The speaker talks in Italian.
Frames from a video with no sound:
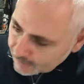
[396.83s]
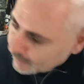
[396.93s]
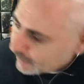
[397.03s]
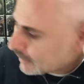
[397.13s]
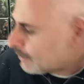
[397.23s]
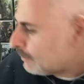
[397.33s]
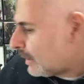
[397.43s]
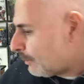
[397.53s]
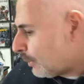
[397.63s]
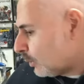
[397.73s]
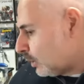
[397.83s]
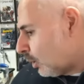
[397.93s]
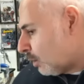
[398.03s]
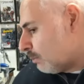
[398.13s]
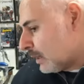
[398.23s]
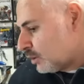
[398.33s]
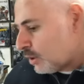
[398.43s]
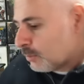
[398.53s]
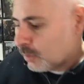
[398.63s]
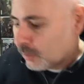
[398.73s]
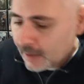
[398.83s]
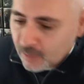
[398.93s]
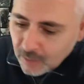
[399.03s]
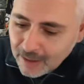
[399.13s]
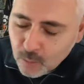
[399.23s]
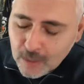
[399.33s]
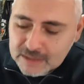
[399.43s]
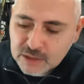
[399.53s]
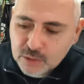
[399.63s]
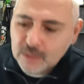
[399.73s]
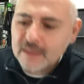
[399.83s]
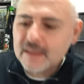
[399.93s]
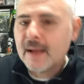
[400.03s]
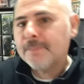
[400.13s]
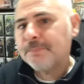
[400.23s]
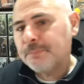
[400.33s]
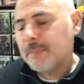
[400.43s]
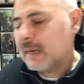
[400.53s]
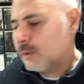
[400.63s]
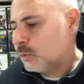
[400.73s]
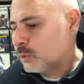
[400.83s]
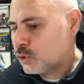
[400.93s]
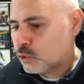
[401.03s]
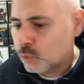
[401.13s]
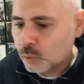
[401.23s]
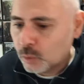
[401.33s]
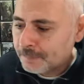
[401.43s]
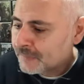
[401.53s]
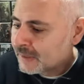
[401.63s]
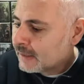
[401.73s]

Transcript: un'altra bel po' di roba, diciamo la, la quasi totalità, ma non solo.